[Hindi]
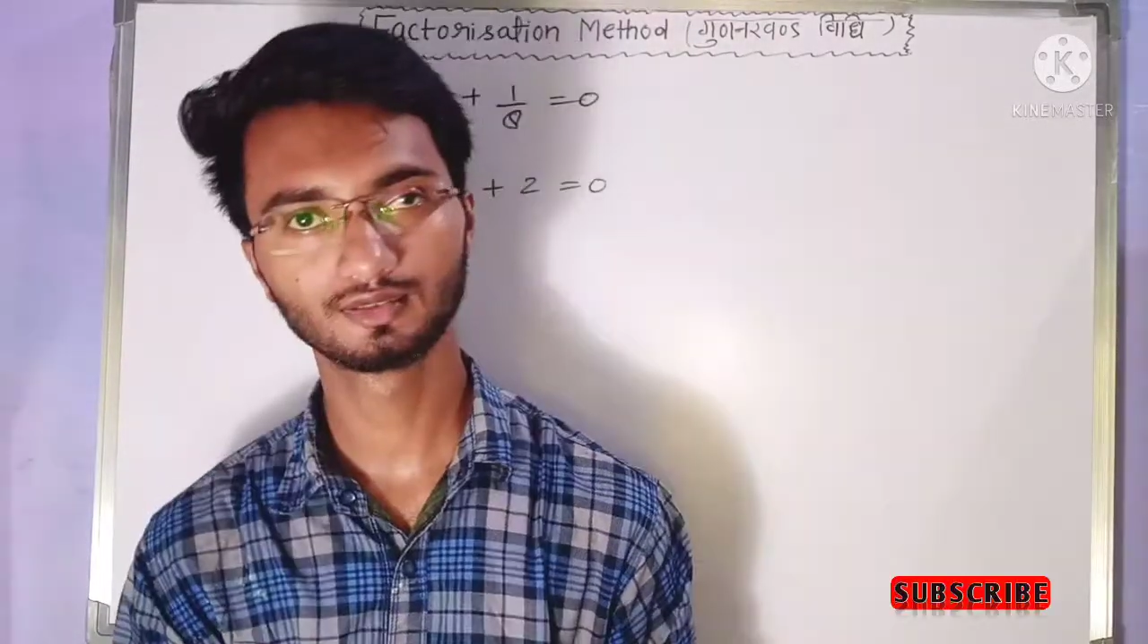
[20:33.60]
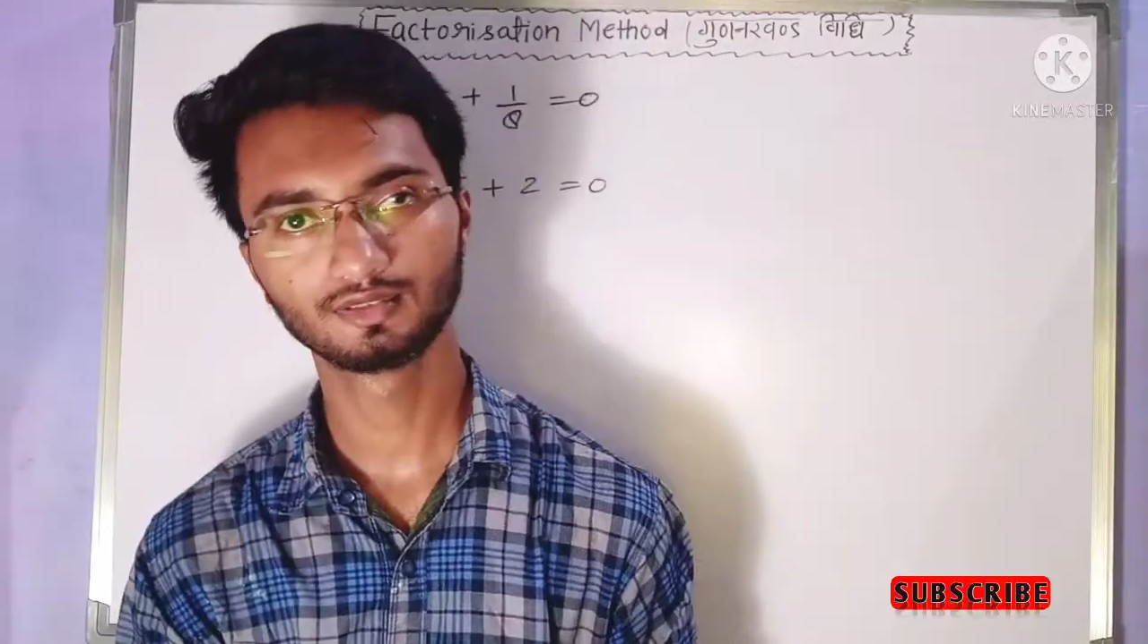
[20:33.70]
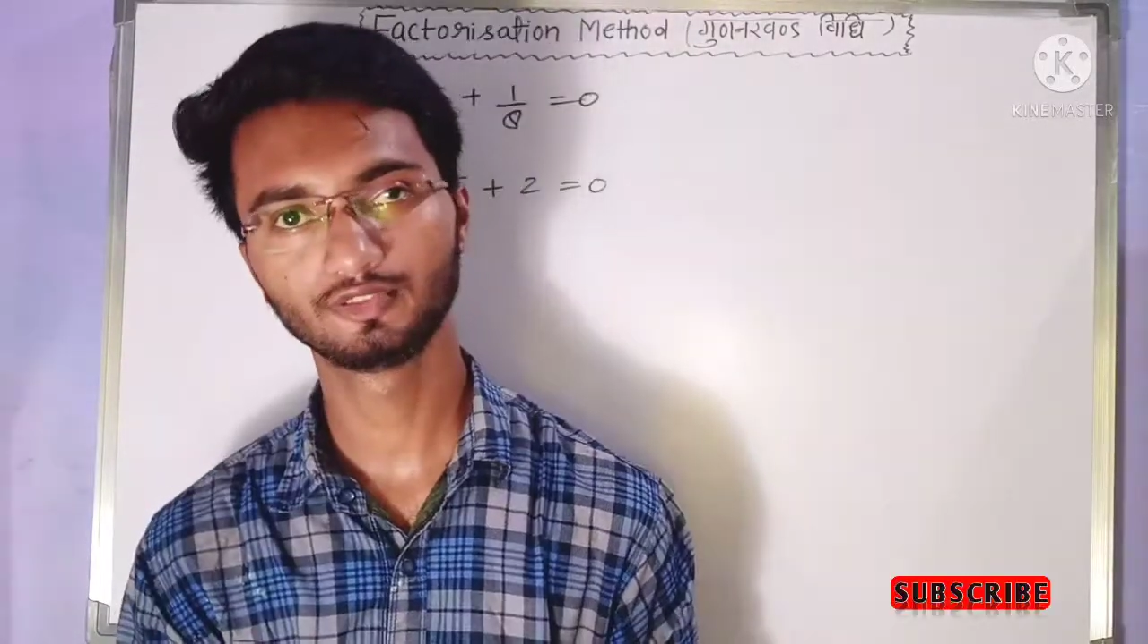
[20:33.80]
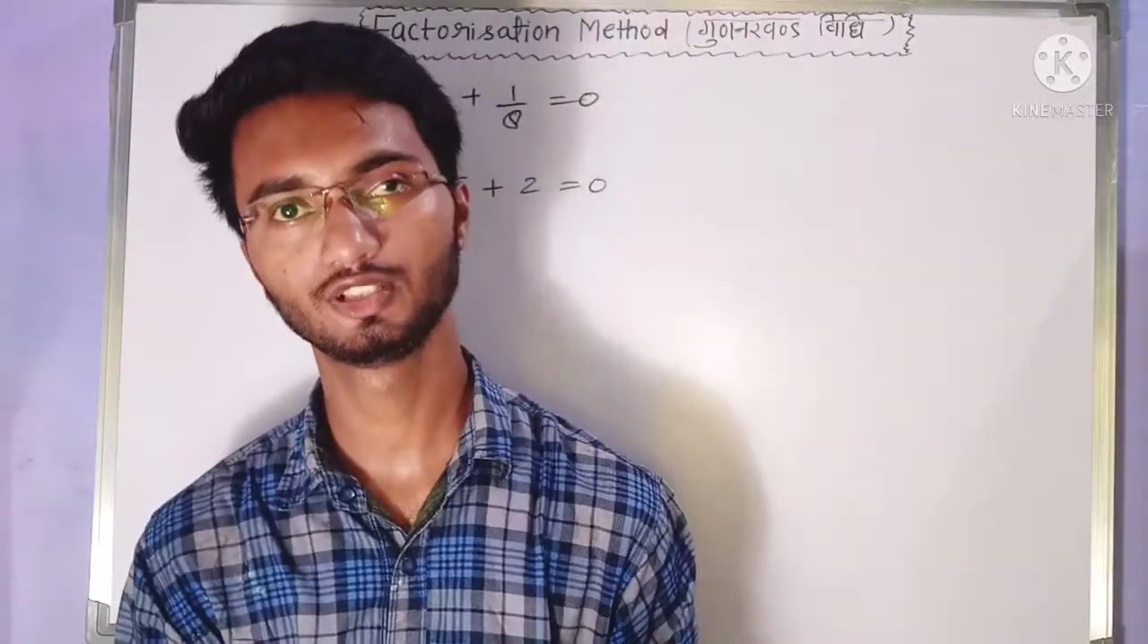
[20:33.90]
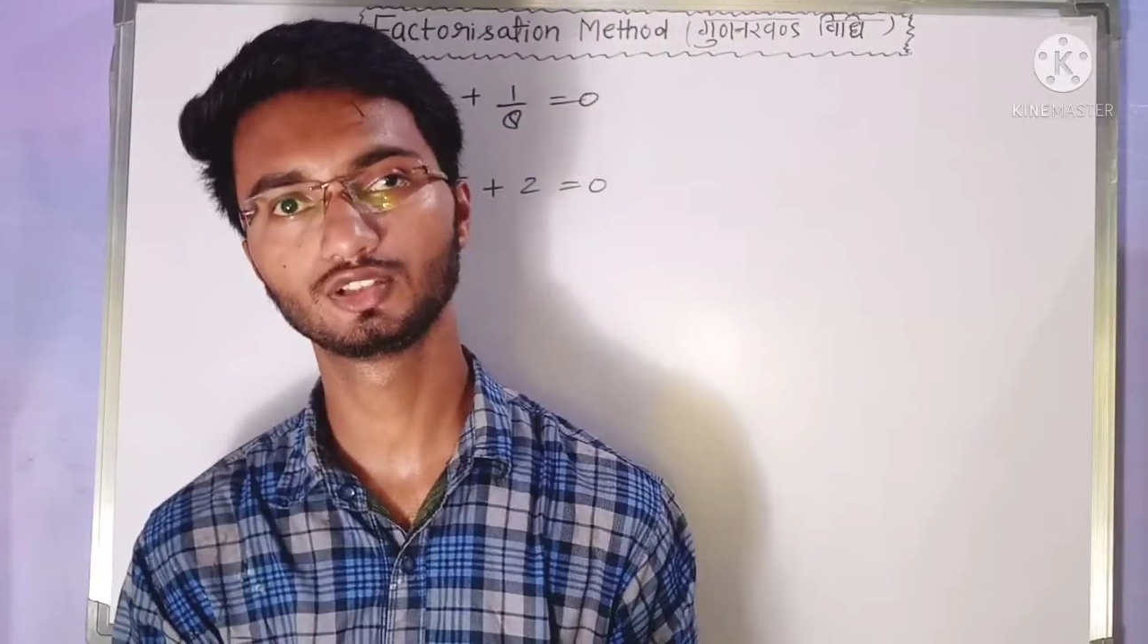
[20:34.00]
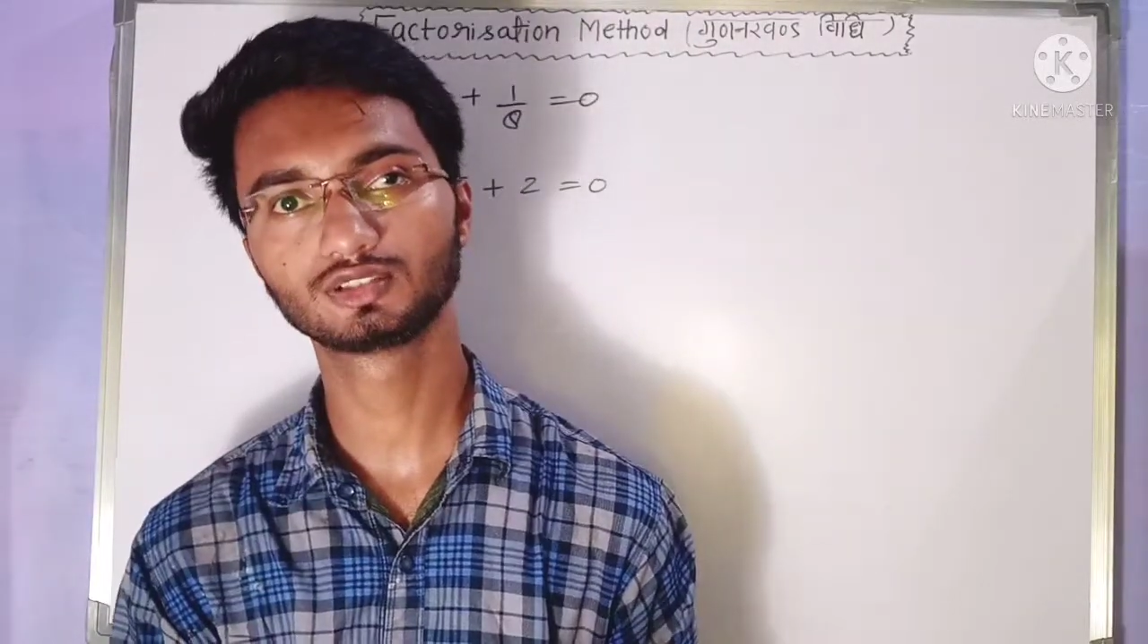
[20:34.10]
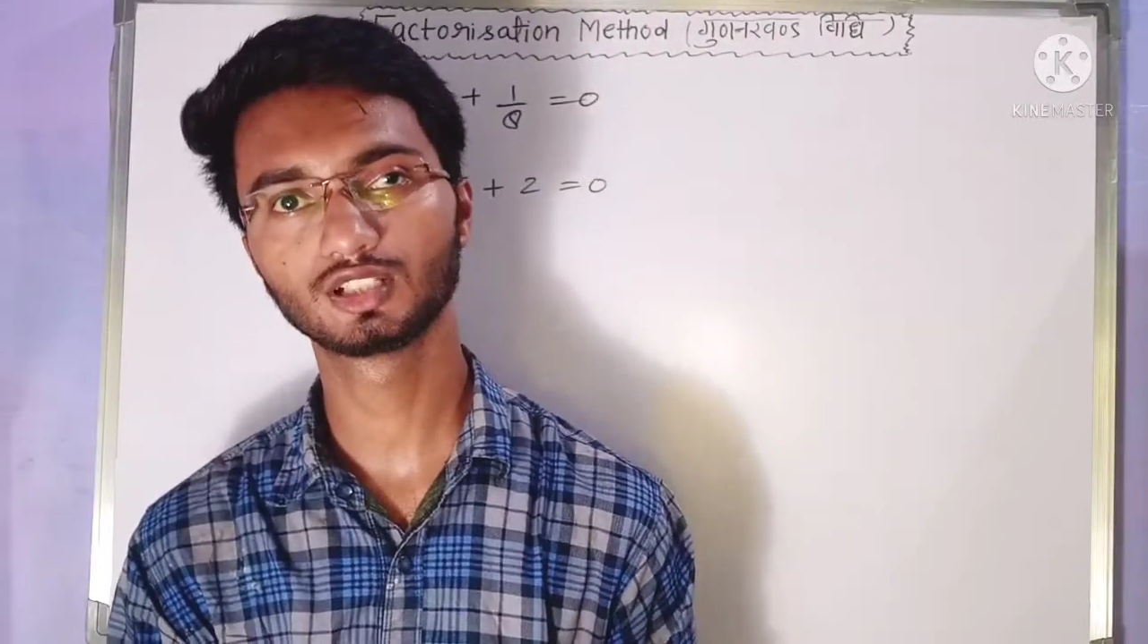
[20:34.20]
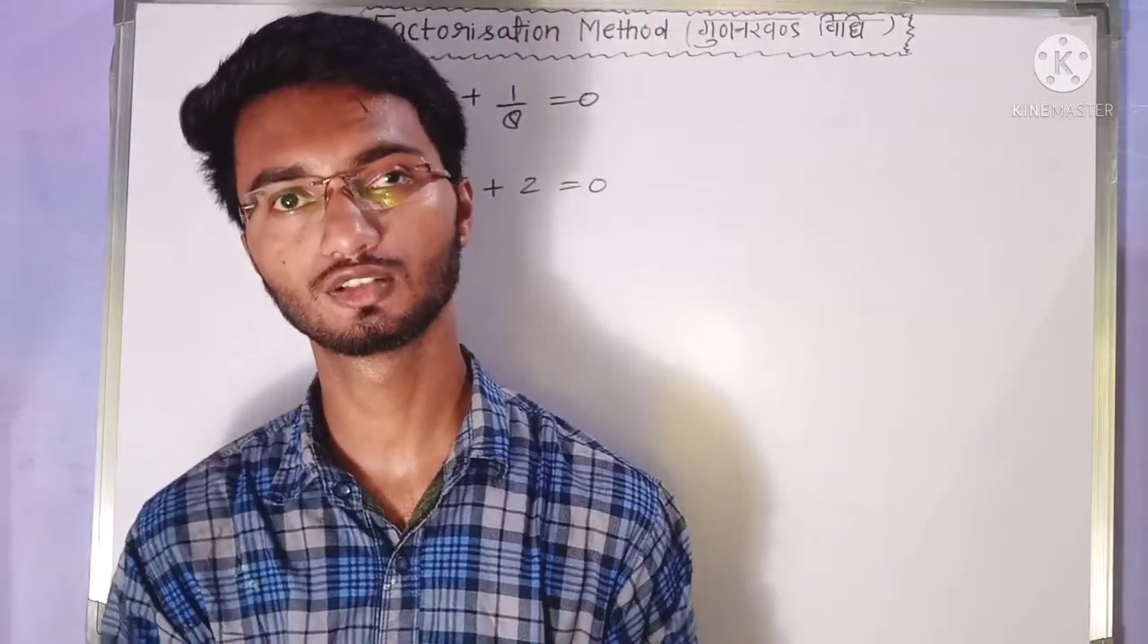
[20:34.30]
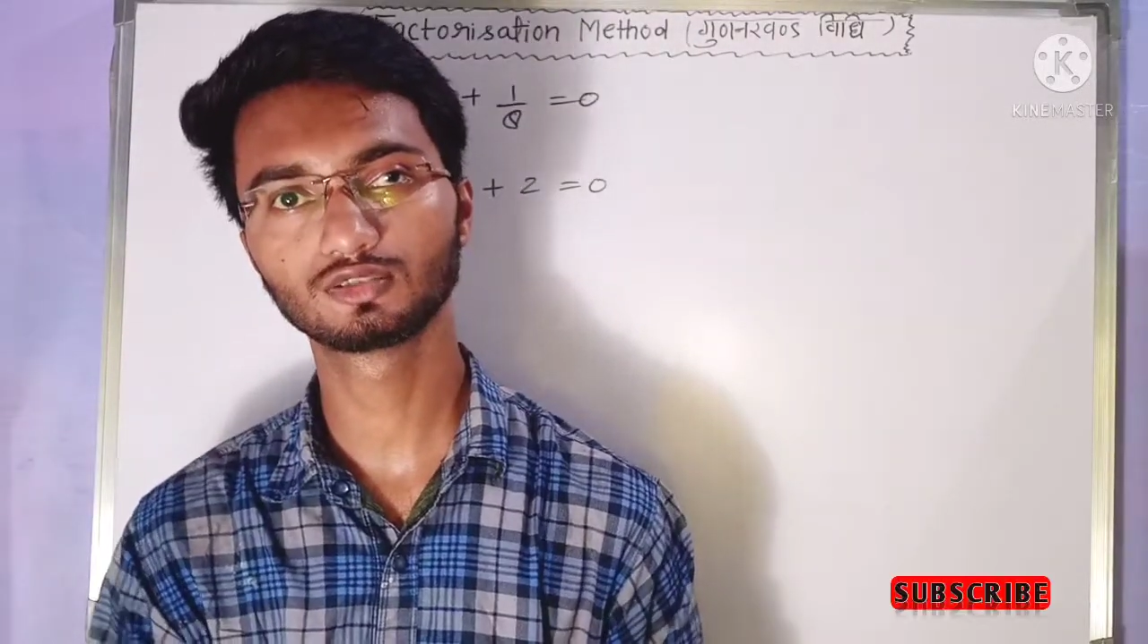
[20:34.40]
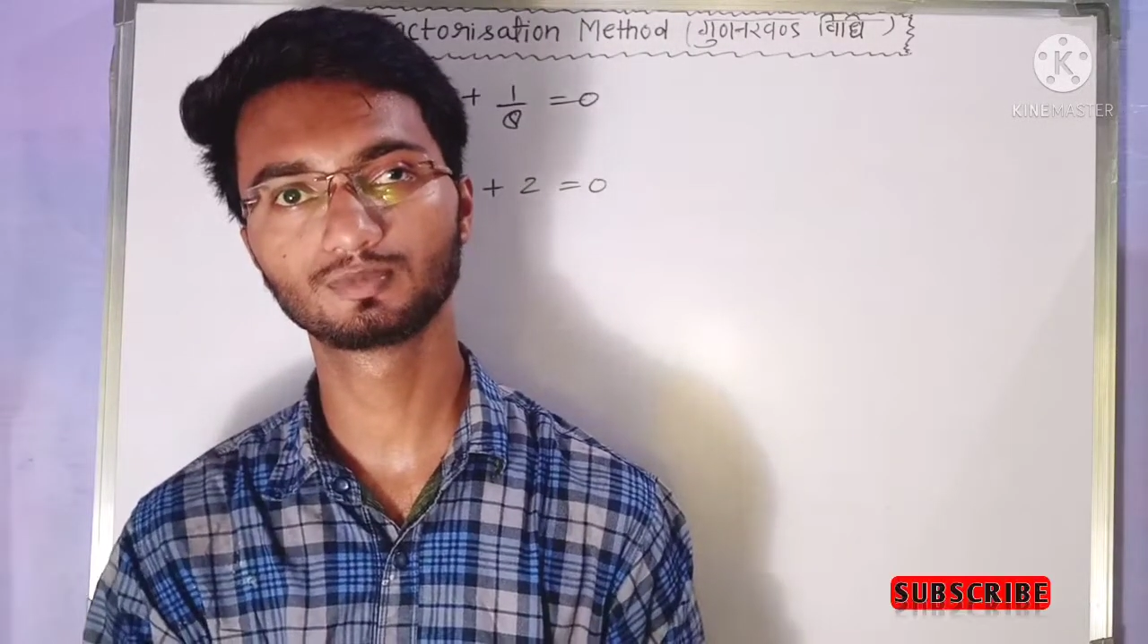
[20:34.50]
आगे
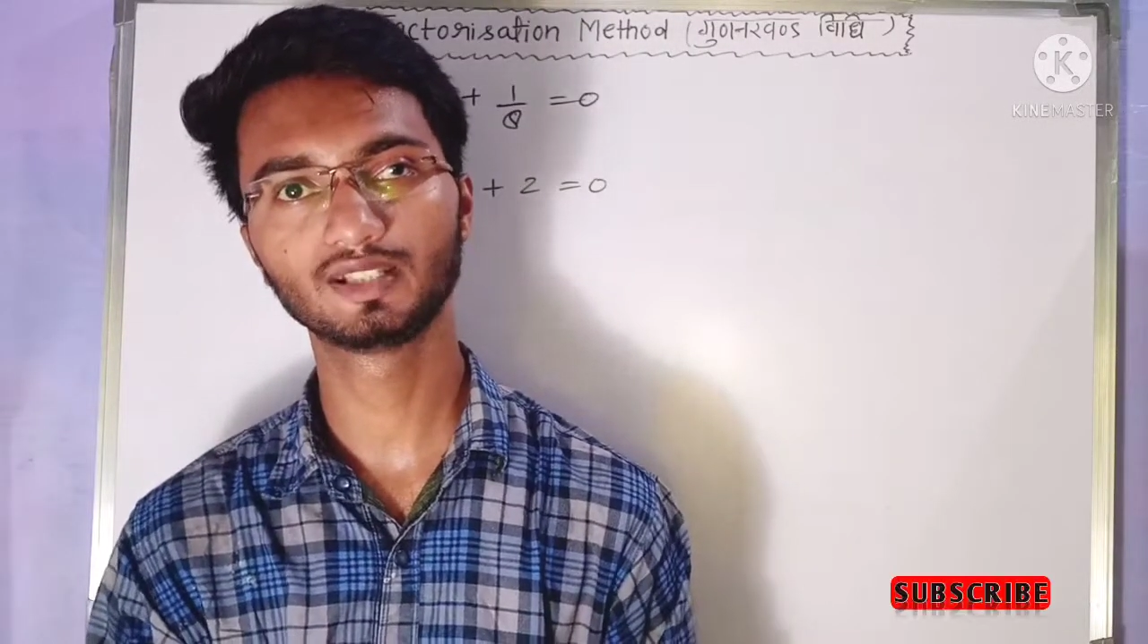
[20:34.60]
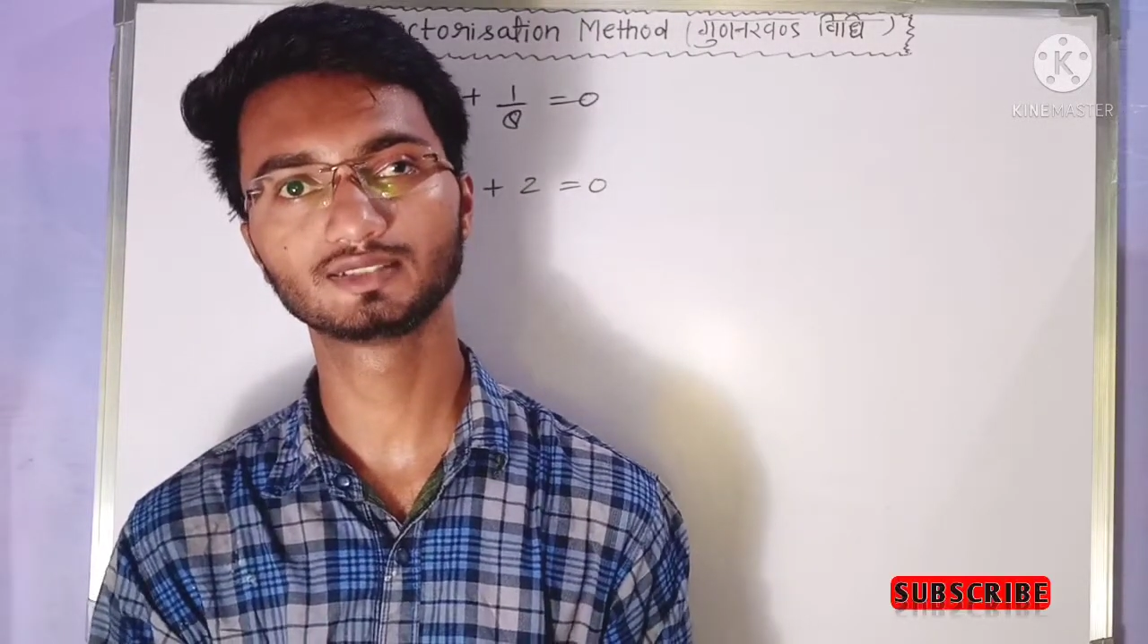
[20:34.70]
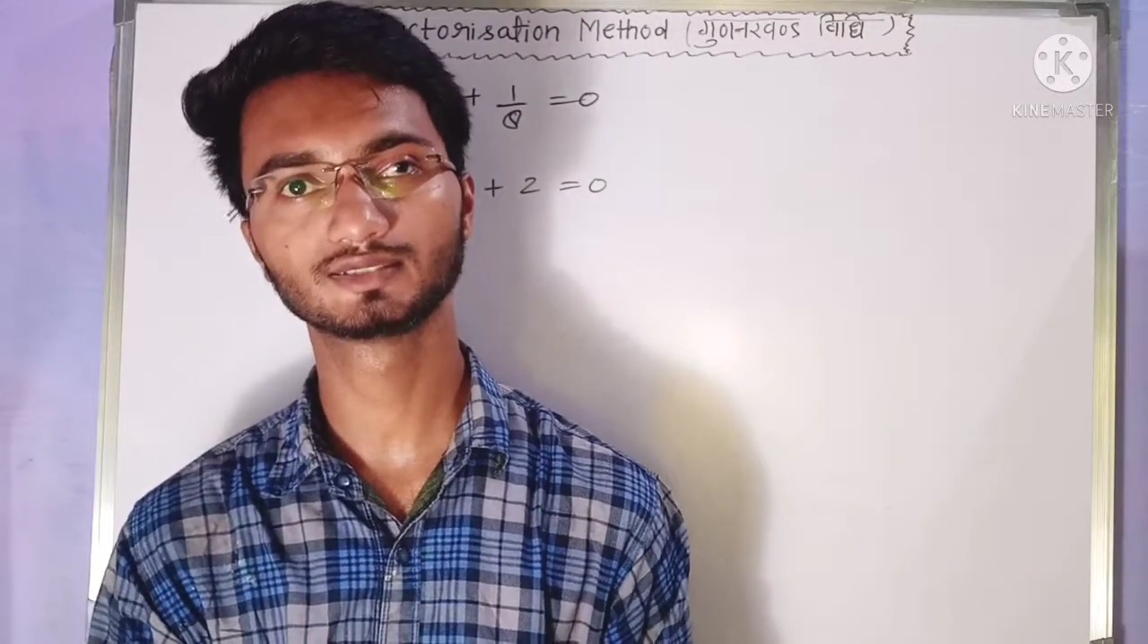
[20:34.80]
वीडियो अच्छा लगा